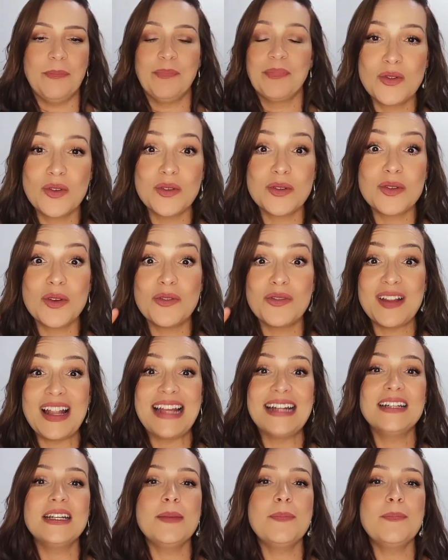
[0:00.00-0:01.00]
Nós vamos falar
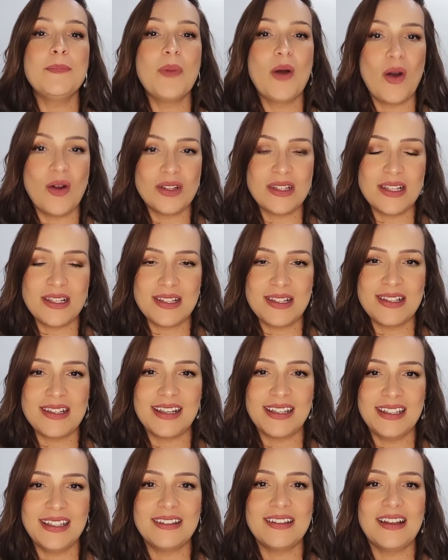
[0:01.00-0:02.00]
de hipóteses
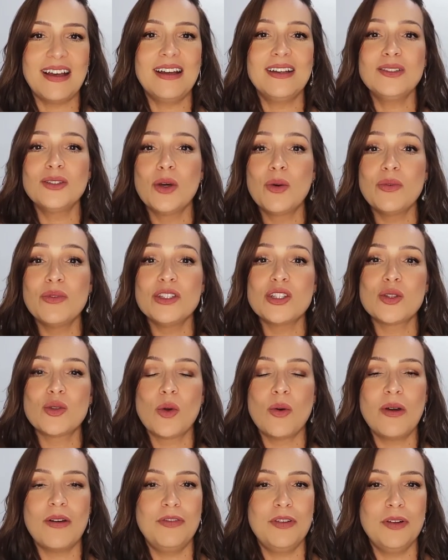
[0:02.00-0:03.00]
aqui, tá? Não estou
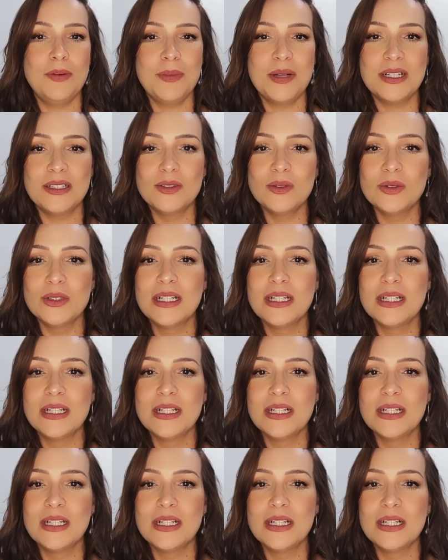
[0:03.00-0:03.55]
afirmando